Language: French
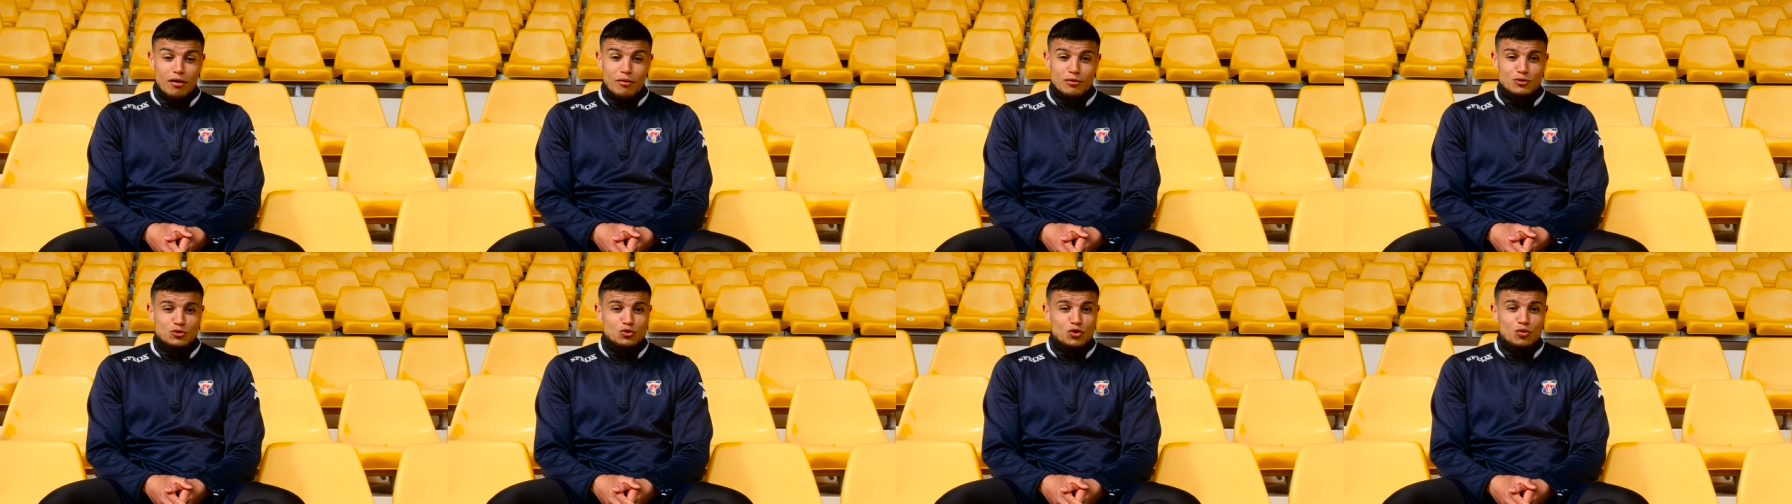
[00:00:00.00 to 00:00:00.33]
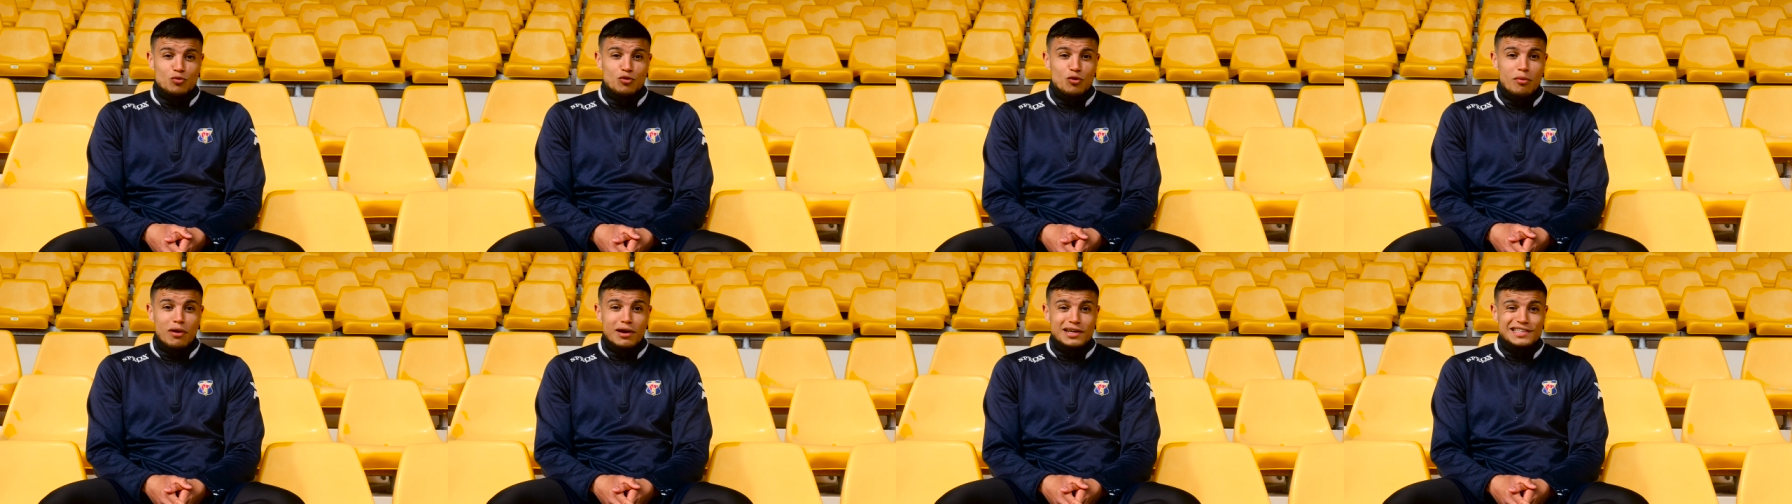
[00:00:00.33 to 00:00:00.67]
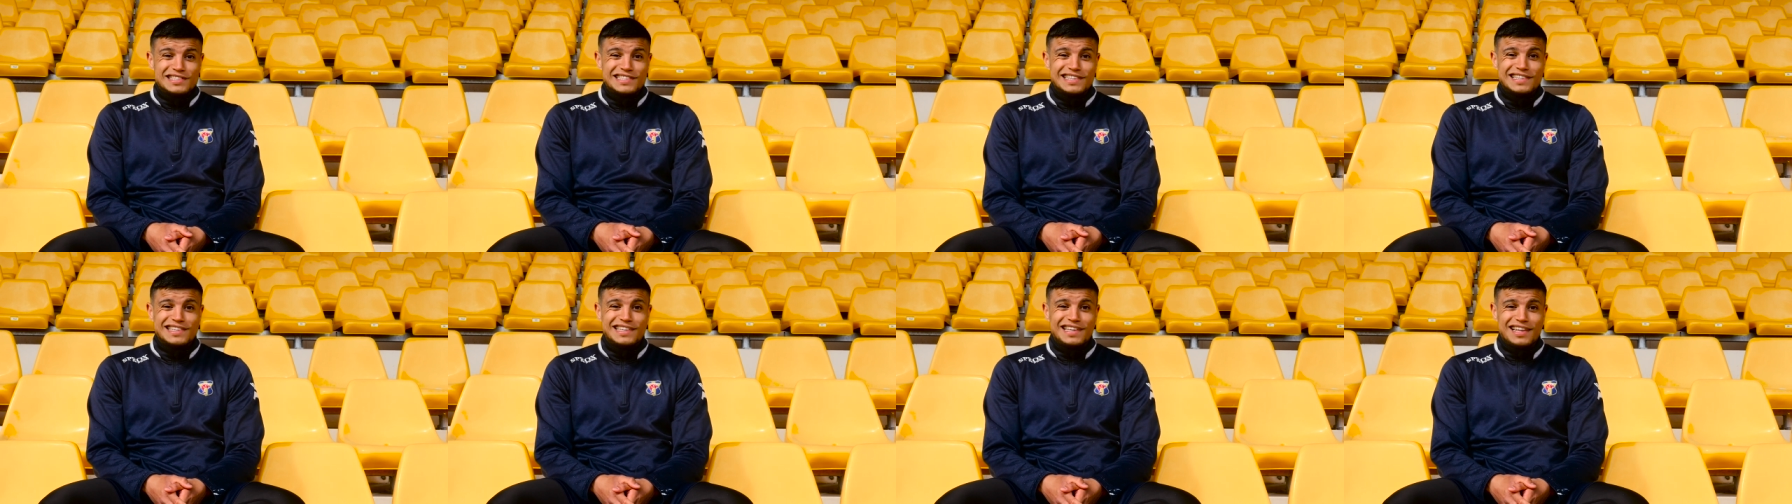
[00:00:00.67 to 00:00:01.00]
sur le moment,
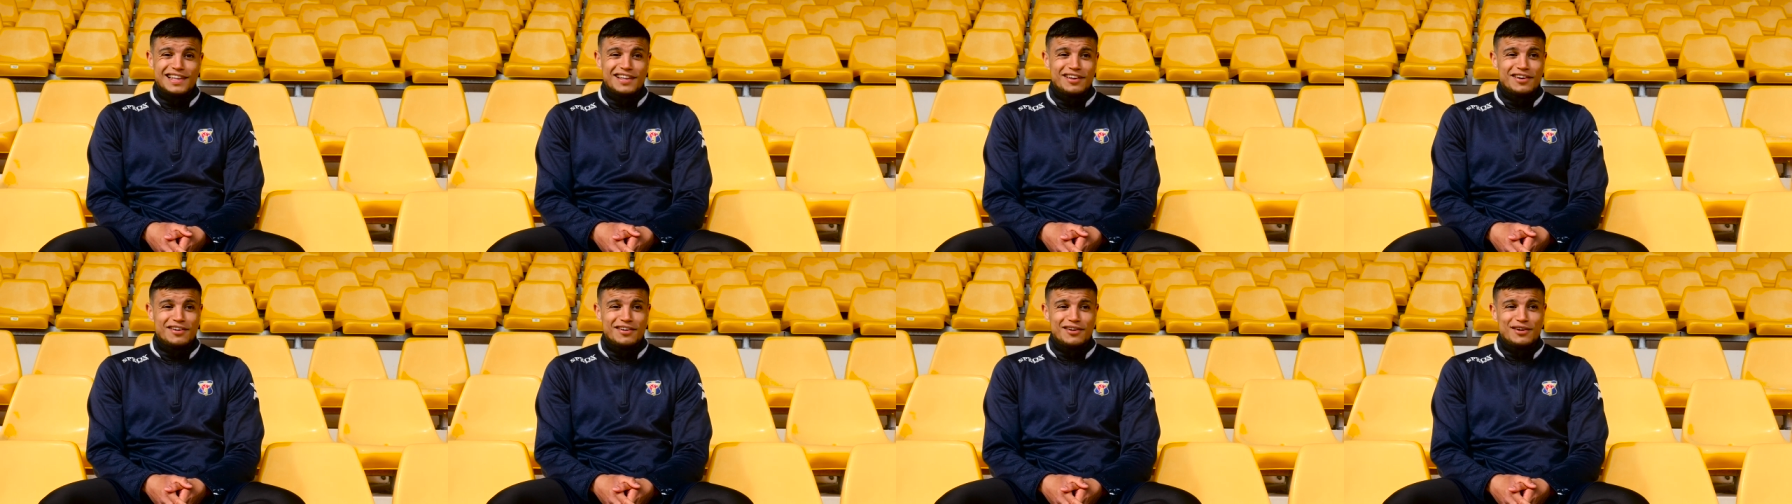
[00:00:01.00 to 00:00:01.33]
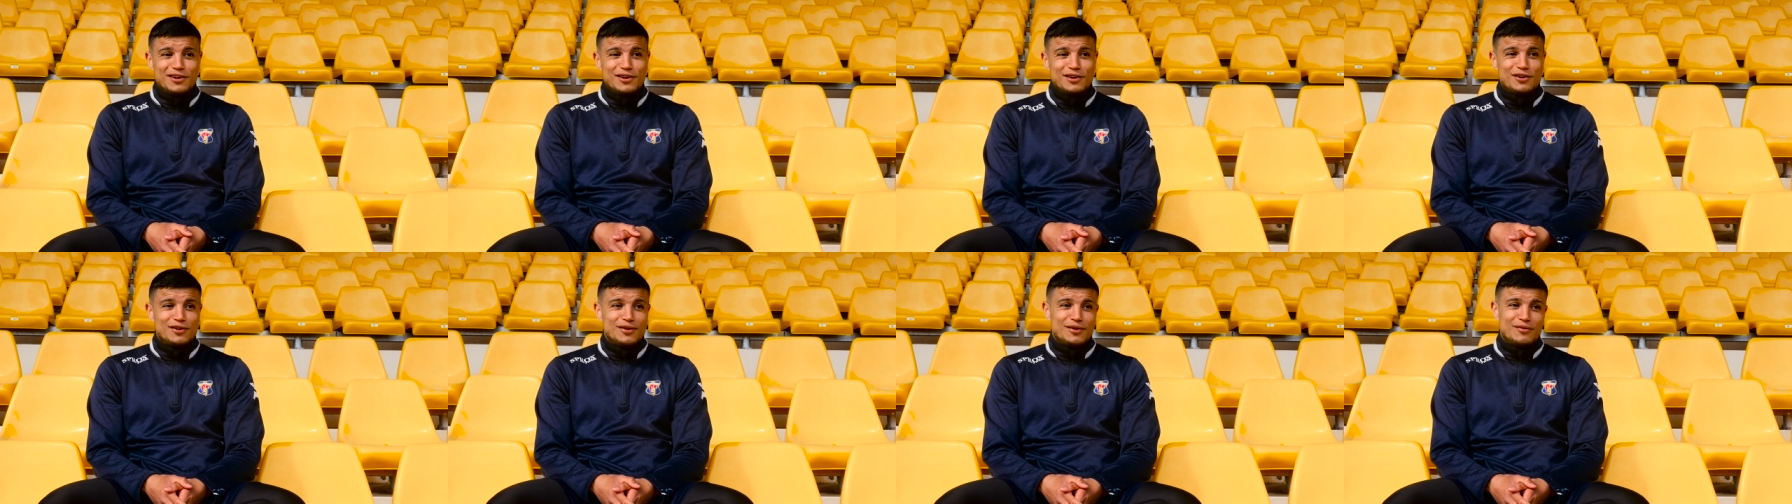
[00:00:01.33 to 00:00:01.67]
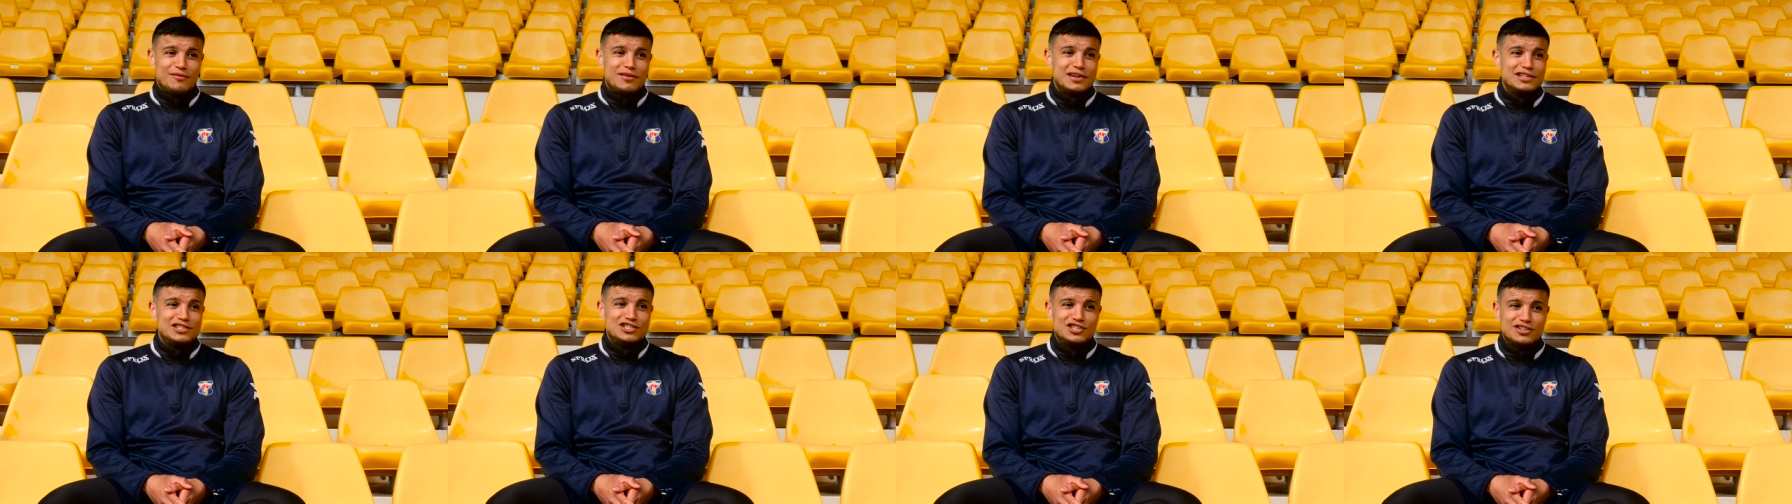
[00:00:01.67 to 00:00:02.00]
j'étais, on
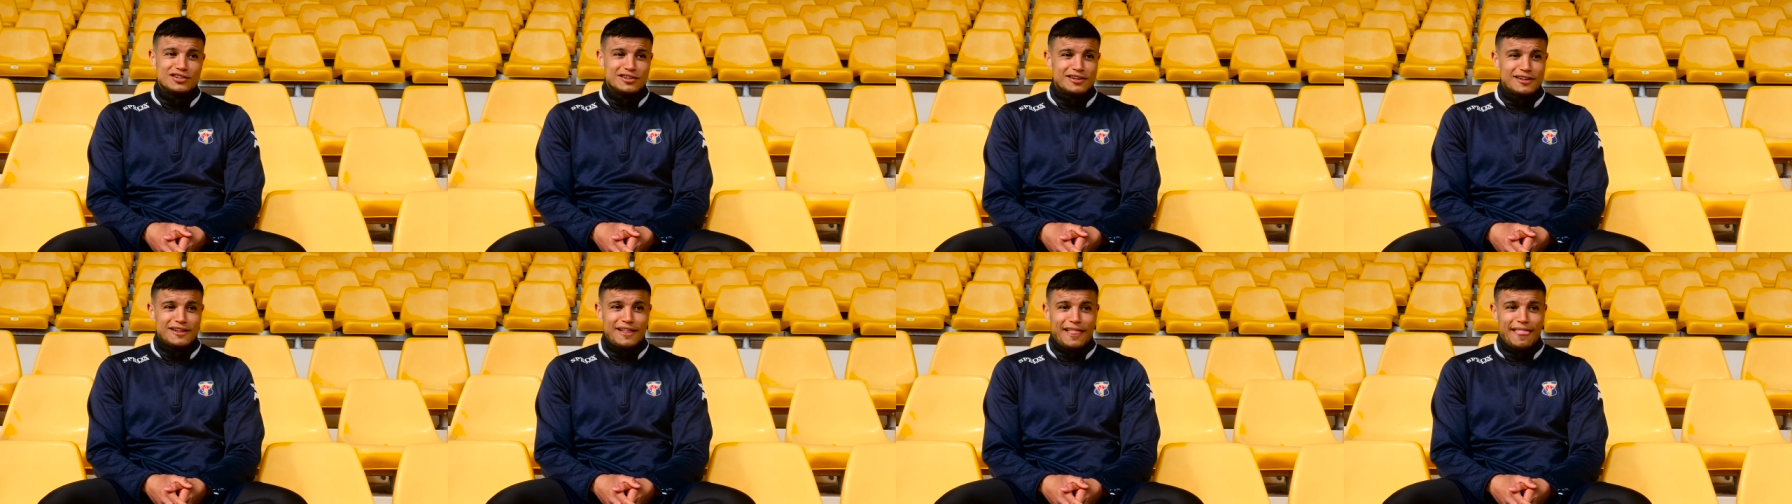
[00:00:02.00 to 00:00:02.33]
va dire,